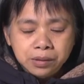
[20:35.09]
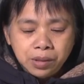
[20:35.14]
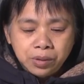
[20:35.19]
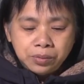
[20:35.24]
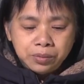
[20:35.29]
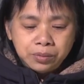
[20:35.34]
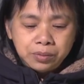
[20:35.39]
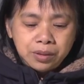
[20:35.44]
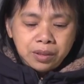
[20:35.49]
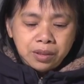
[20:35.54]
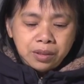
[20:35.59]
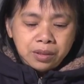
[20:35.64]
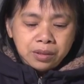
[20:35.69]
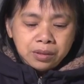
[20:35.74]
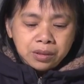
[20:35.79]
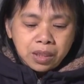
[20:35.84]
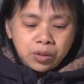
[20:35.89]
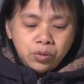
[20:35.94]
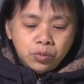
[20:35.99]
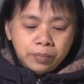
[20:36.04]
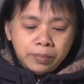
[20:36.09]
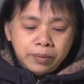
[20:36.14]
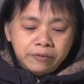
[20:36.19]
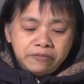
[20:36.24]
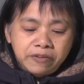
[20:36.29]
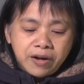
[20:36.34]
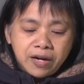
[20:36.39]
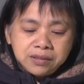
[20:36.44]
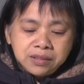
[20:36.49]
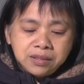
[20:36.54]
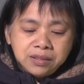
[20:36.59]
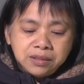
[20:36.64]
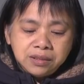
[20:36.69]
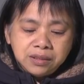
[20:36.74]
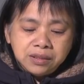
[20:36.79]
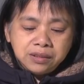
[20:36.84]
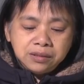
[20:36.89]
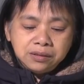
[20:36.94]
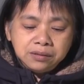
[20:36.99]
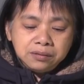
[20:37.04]
友给我们发信
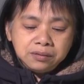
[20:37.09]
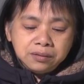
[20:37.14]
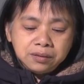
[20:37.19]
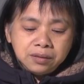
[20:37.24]
息，